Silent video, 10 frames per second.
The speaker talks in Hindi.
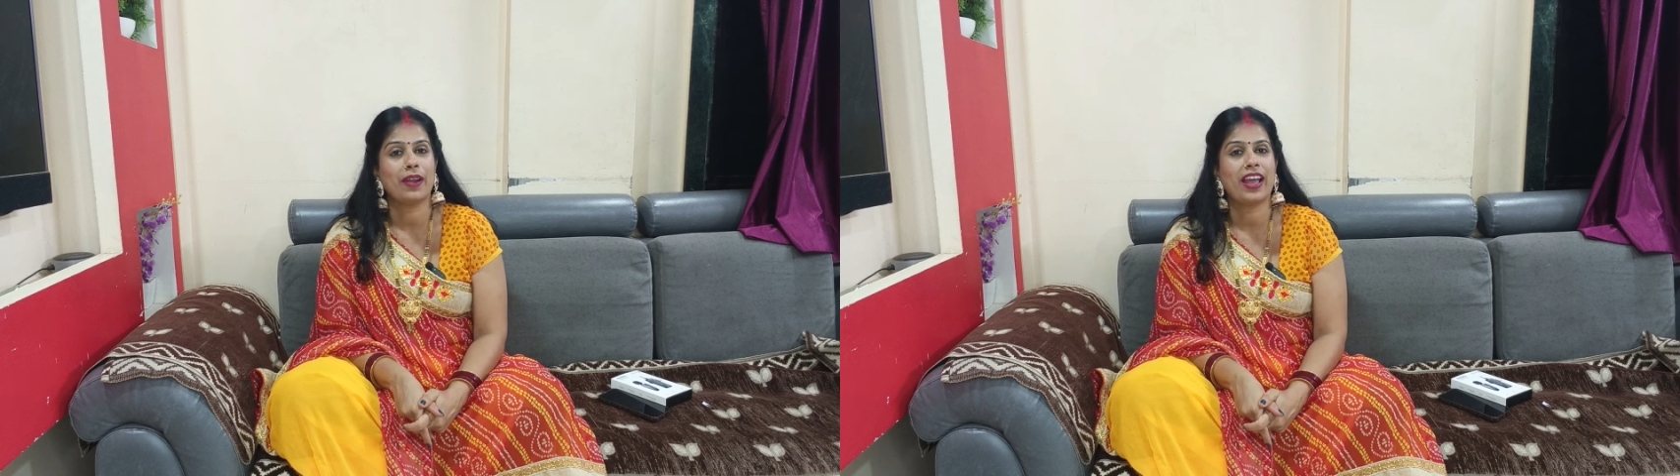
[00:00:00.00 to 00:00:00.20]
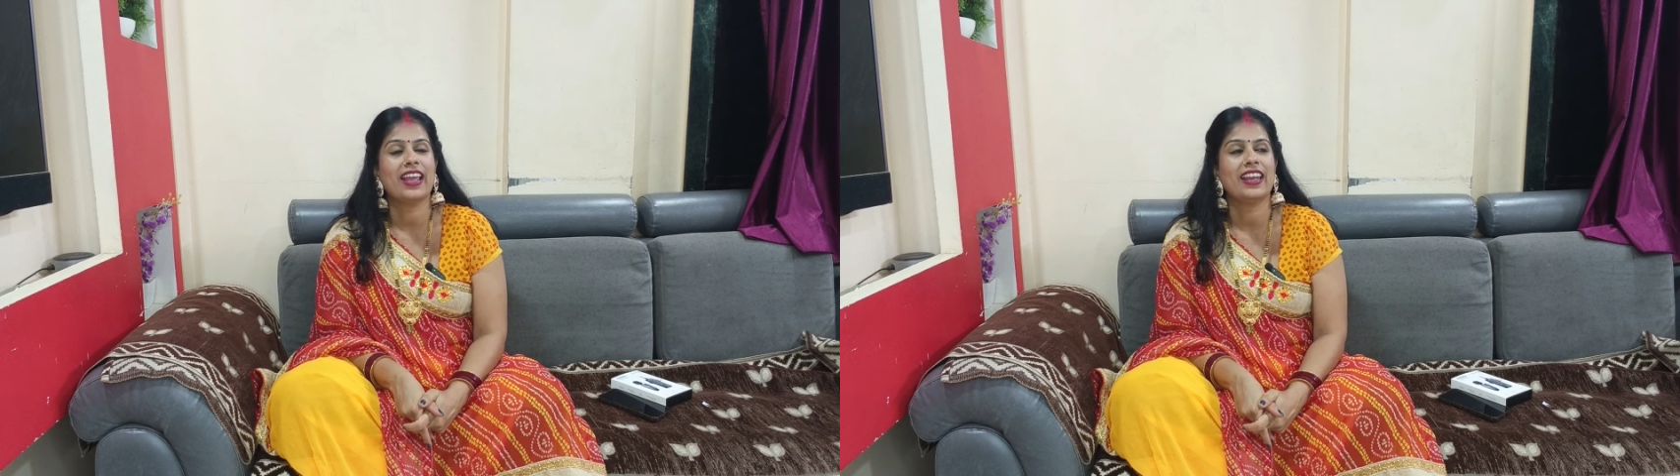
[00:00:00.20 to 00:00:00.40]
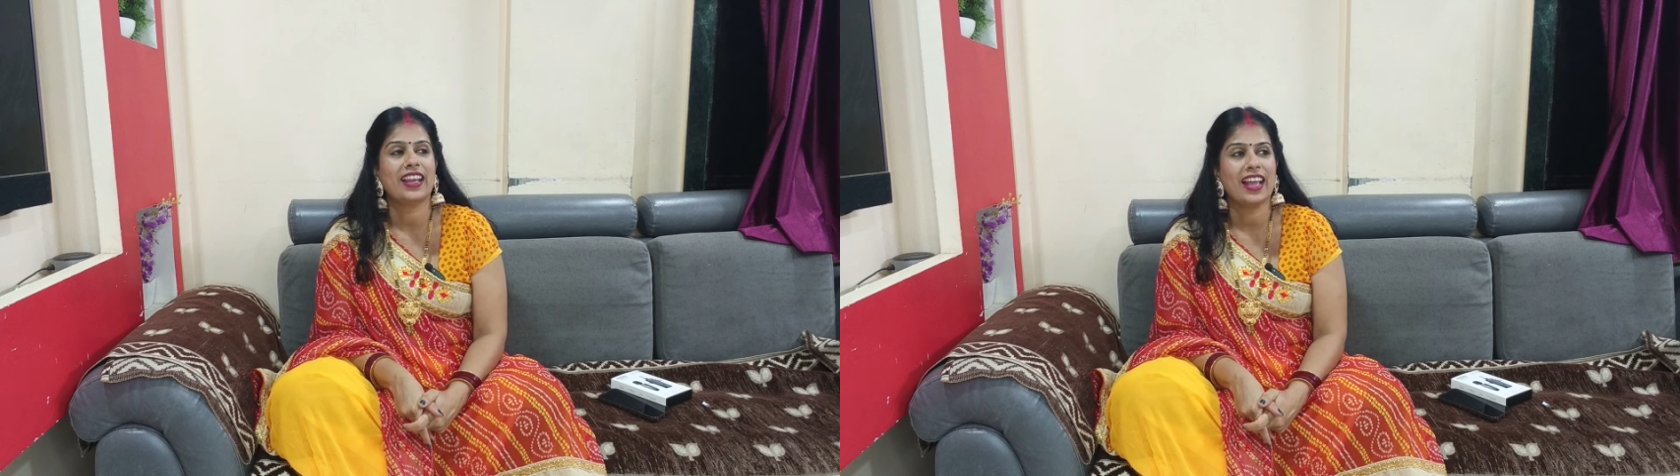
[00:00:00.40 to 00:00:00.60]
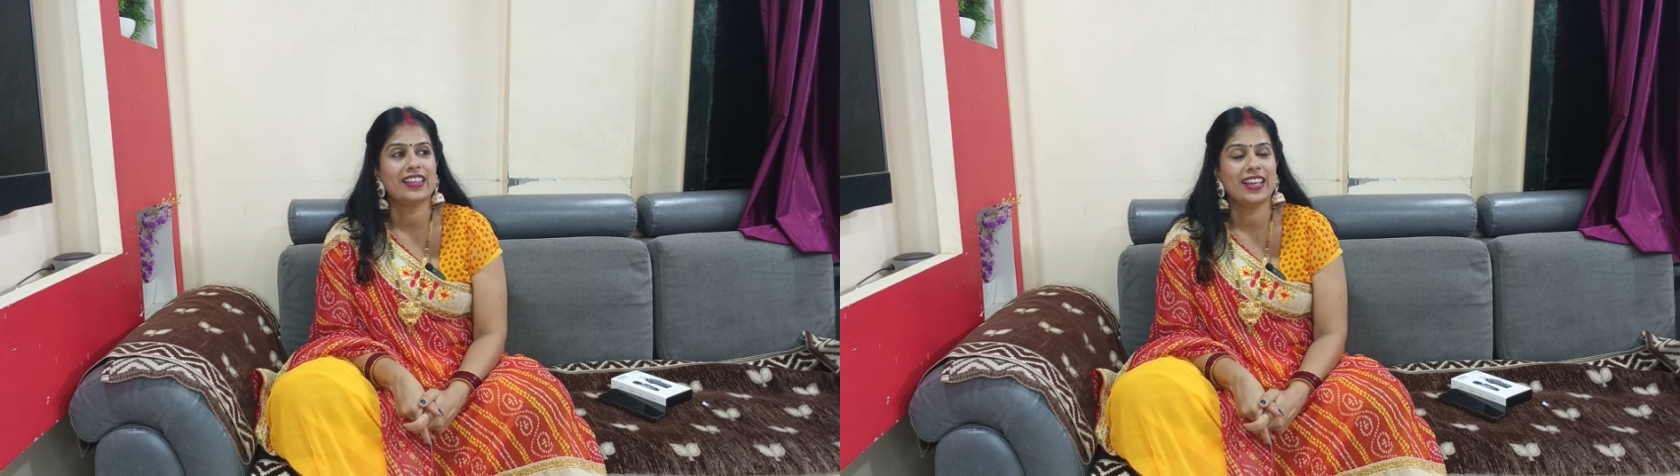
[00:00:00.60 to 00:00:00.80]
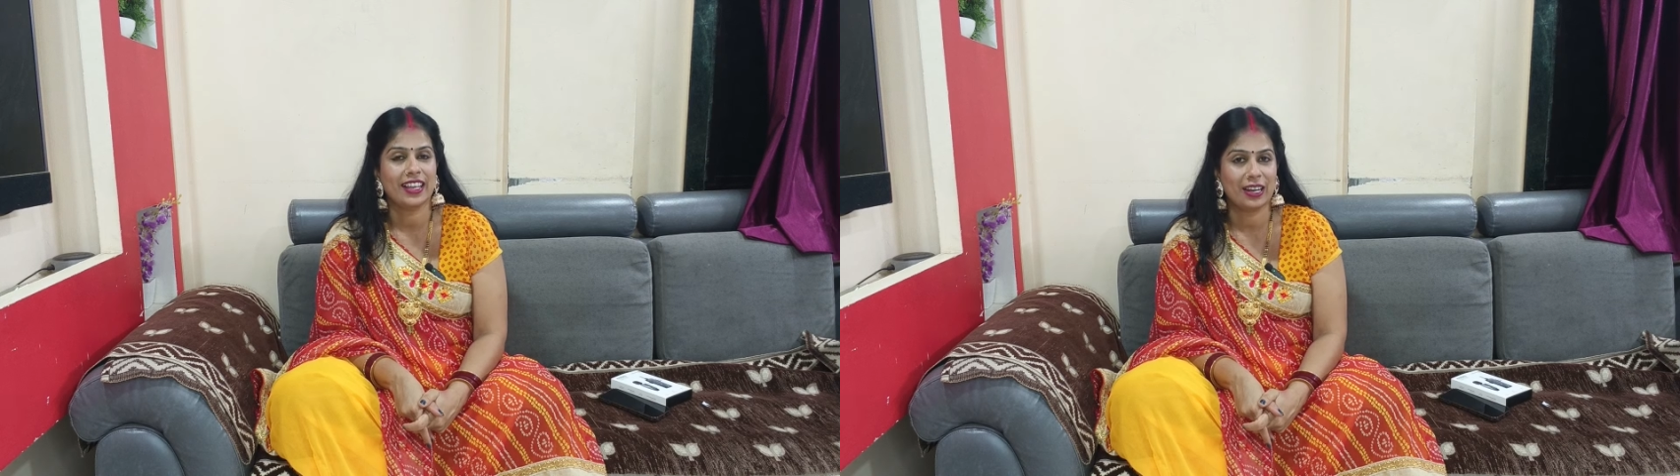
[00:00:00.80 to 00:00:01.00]
पढ़ाई लिखाई
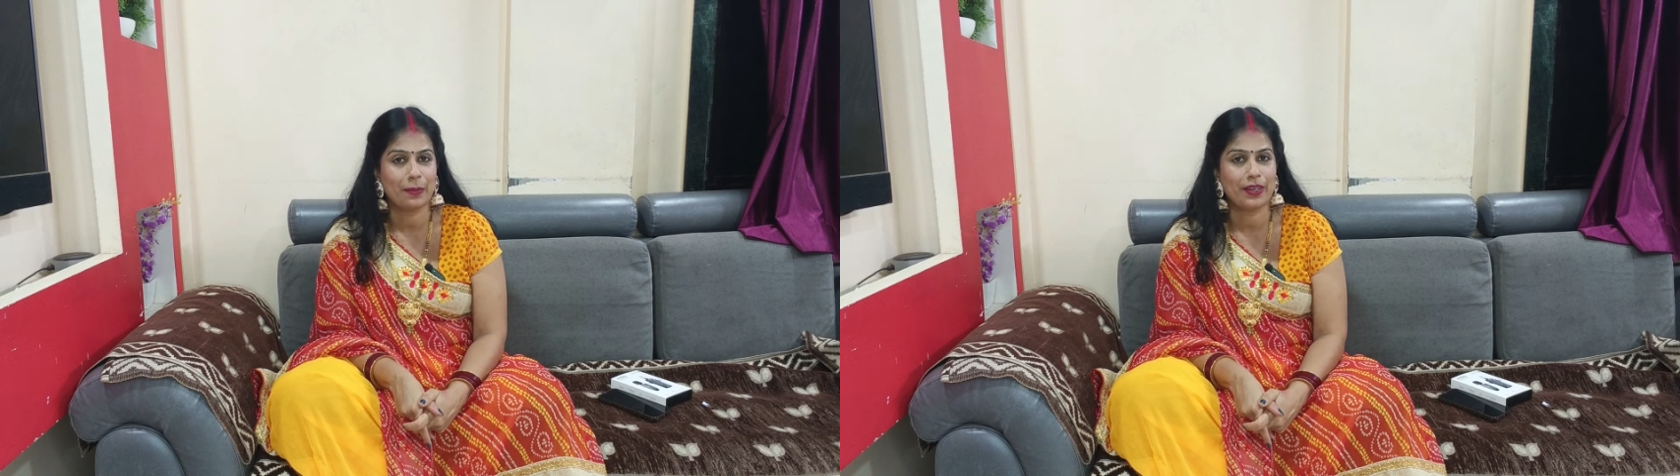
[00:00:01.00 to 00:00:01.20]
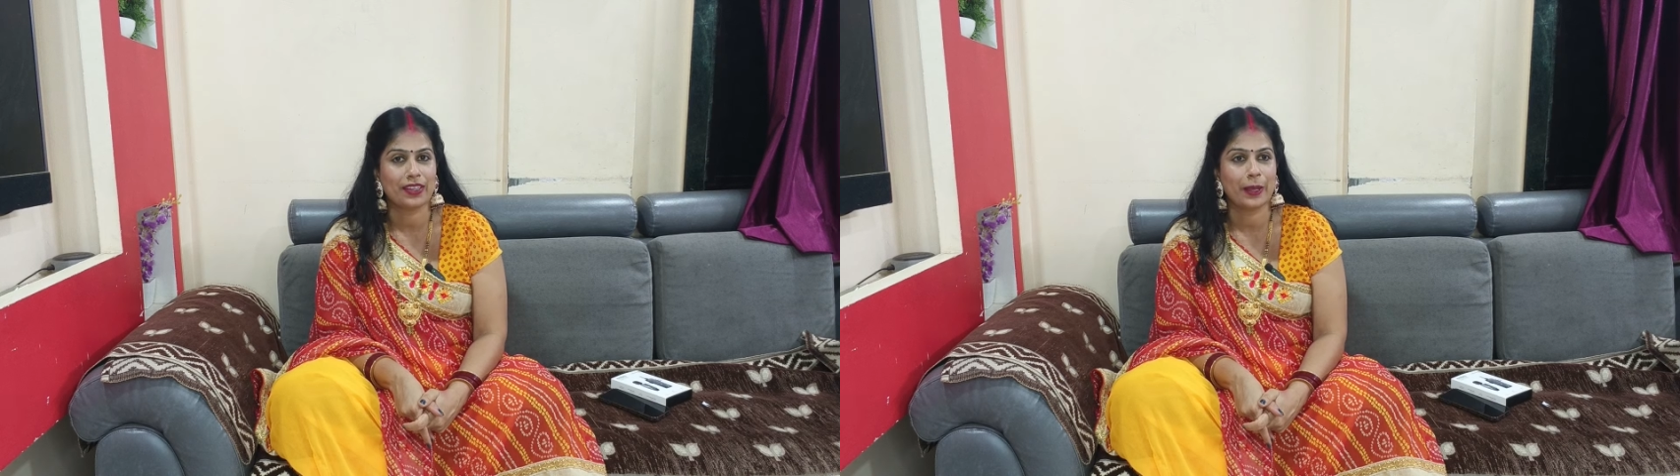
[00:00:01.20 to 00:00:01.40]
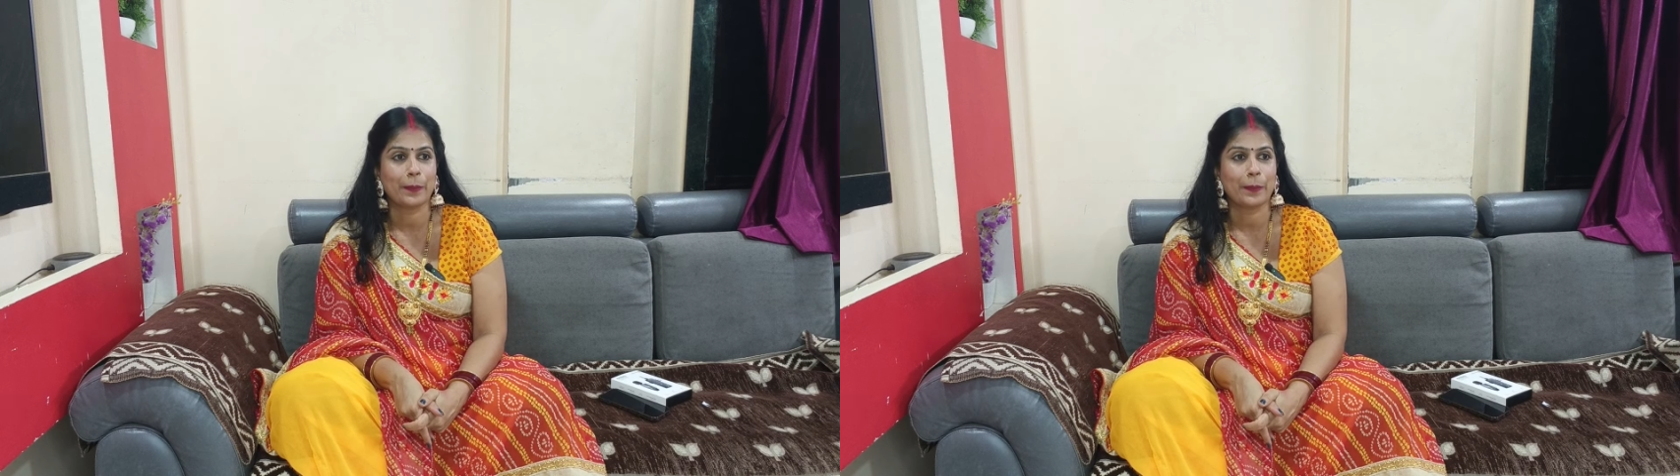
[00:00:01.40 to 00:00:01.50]
देखना पड़ता